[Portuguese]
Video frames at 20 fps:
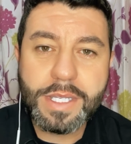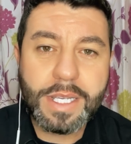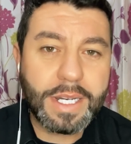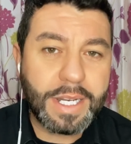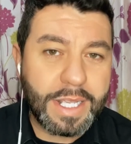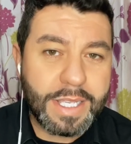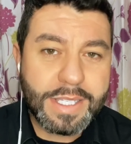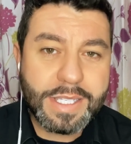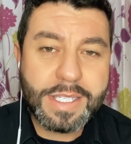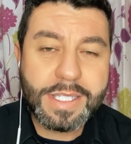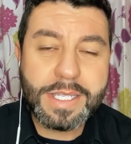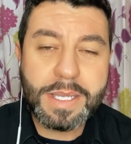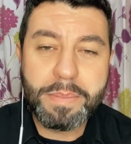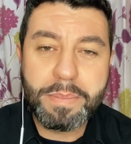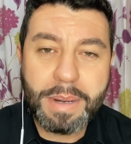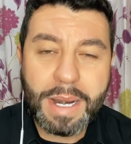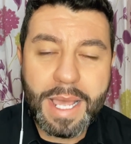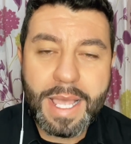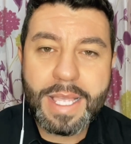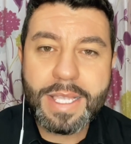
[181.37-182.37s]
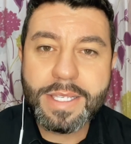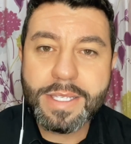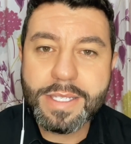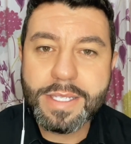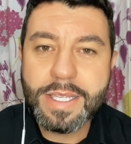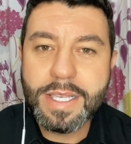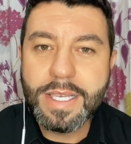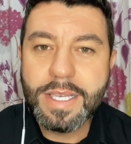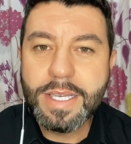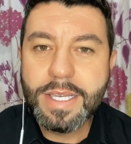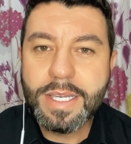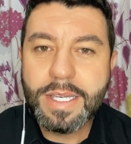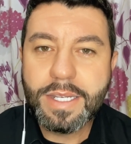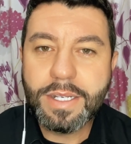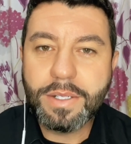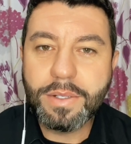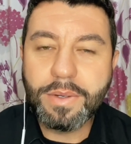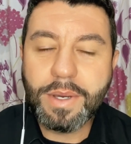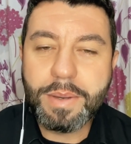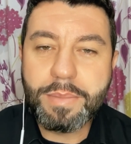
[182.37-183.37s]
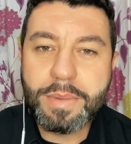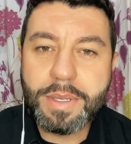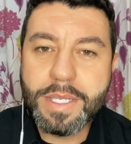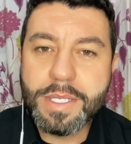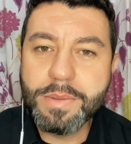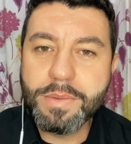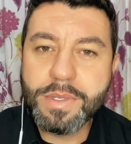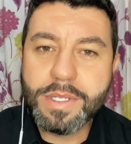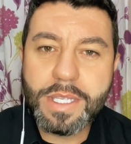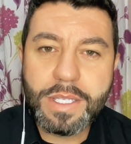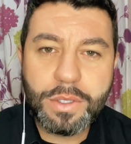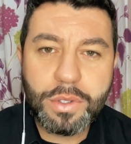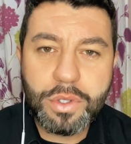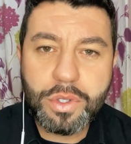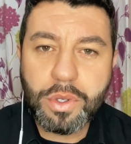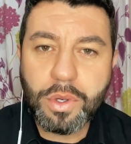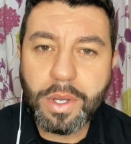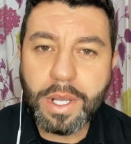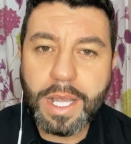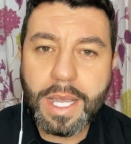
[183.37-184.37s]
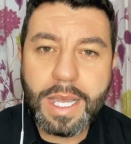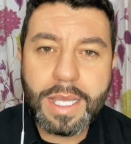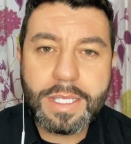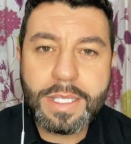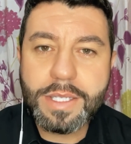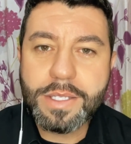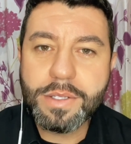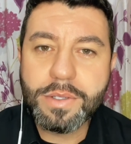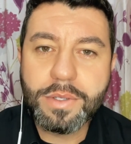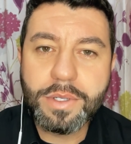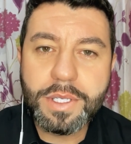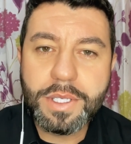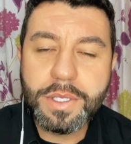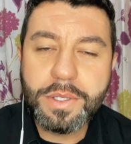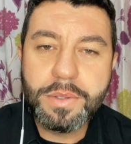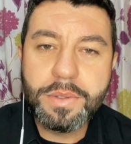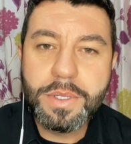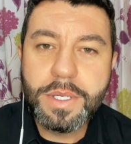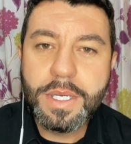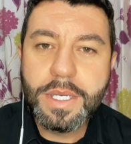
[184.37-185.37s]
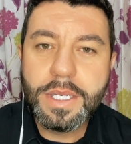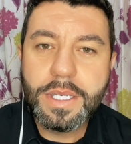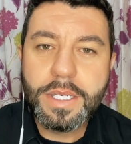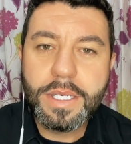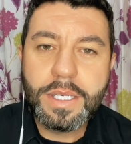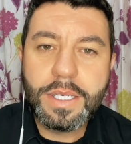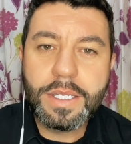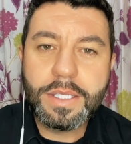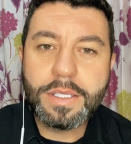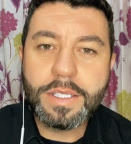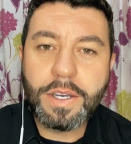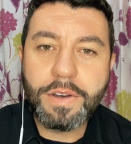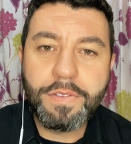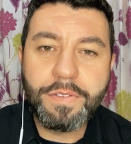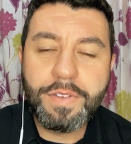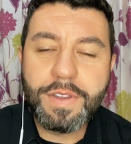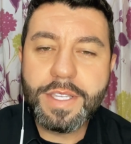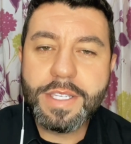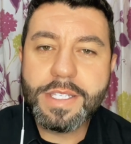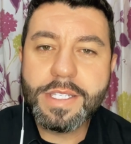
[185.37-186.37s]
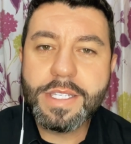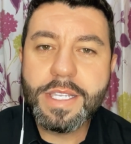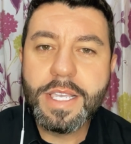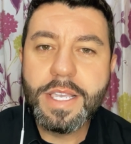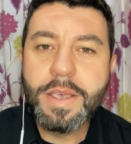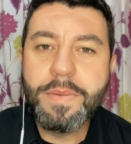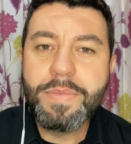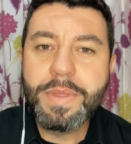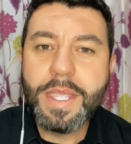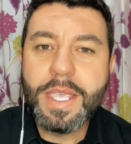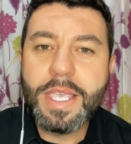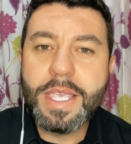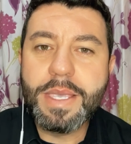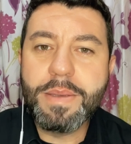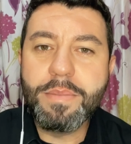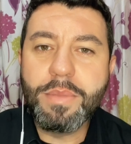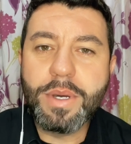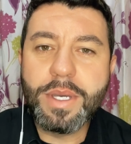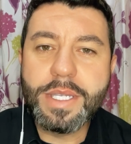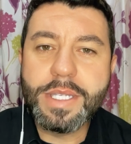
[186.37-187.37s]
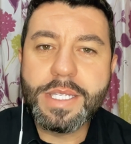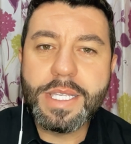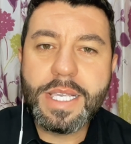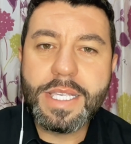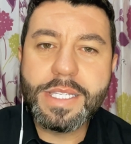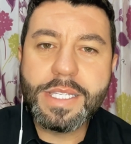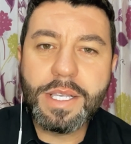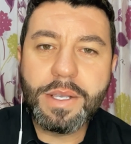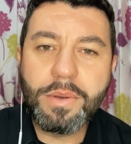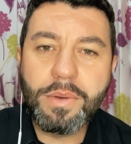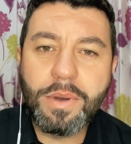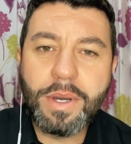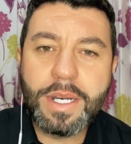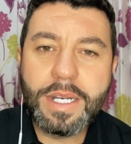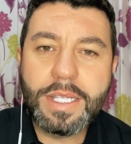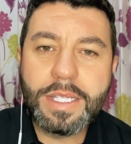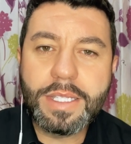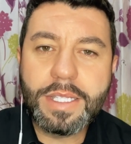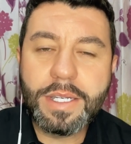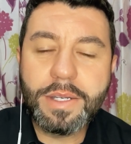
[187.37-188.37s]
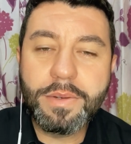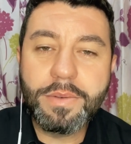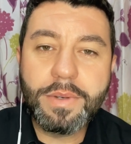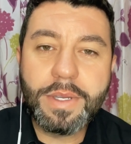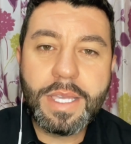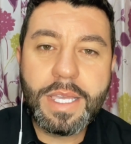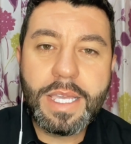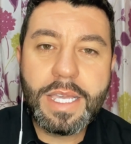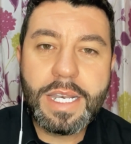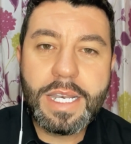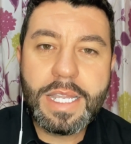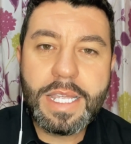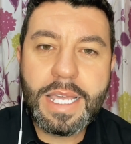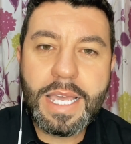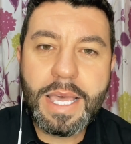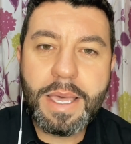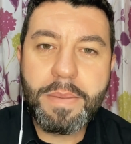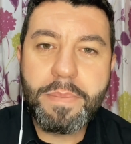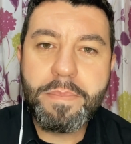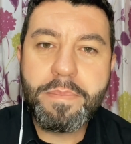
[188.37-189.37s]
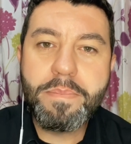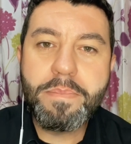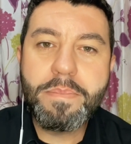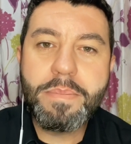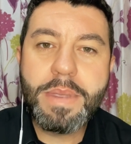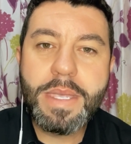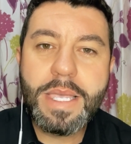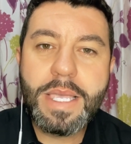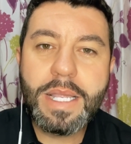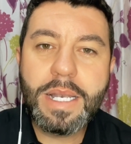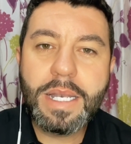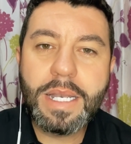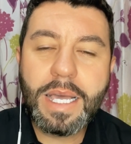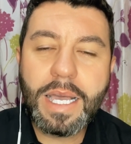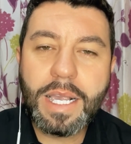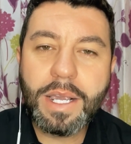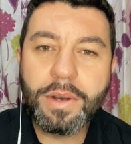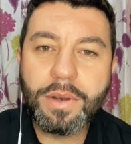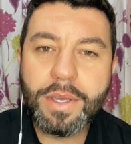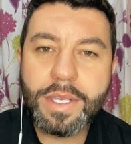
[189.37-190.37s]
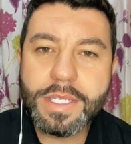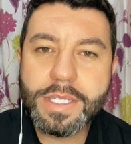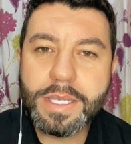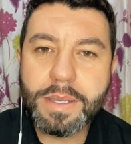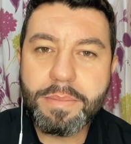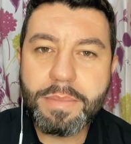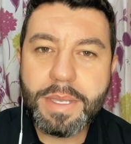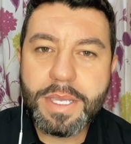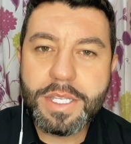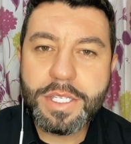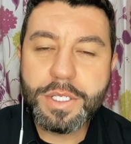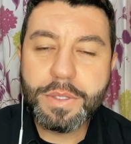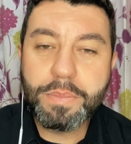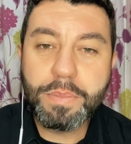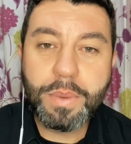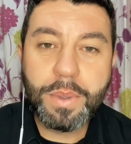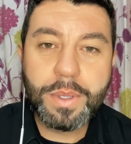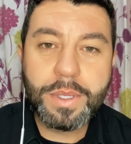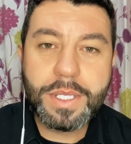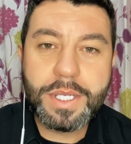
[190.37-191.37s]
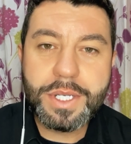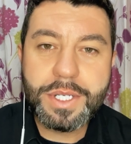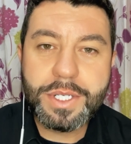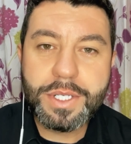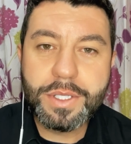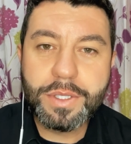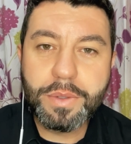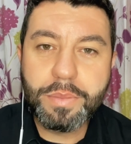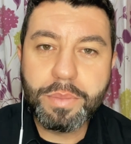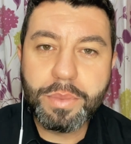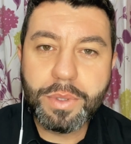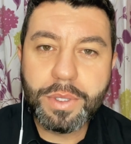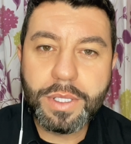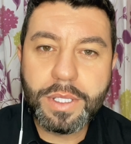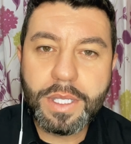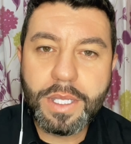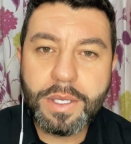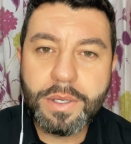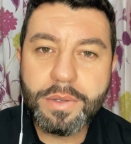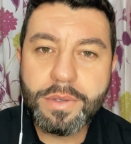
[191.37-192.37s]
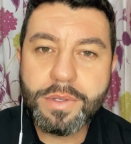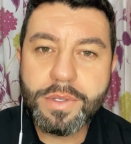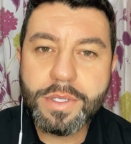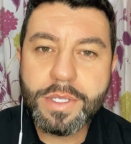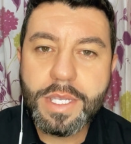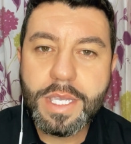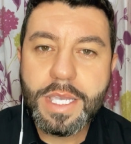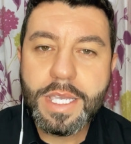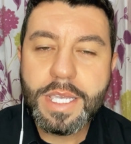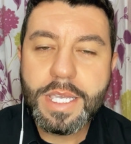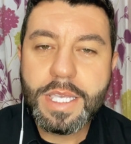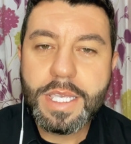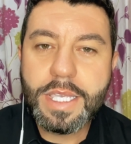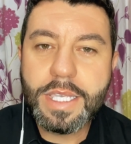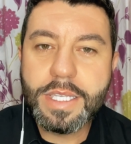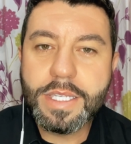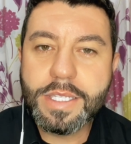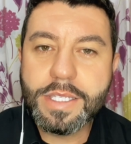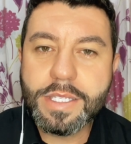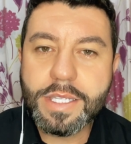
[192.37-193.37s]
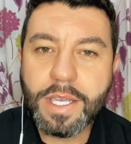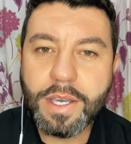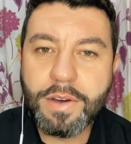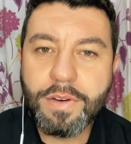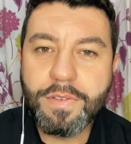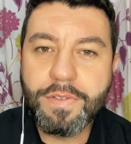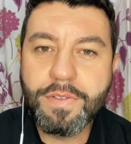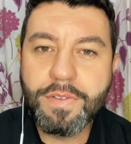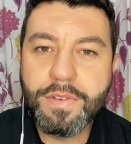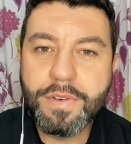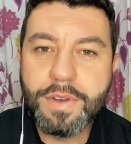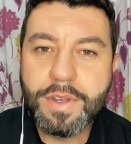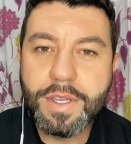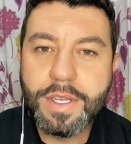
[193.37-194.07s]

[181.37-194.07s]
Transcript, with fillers: crianças hebreias, não é mesmo? Sendo jogadas no rio, talvez. E Moisés, agora então, ele é milagrosamente protegido por Deus e salvo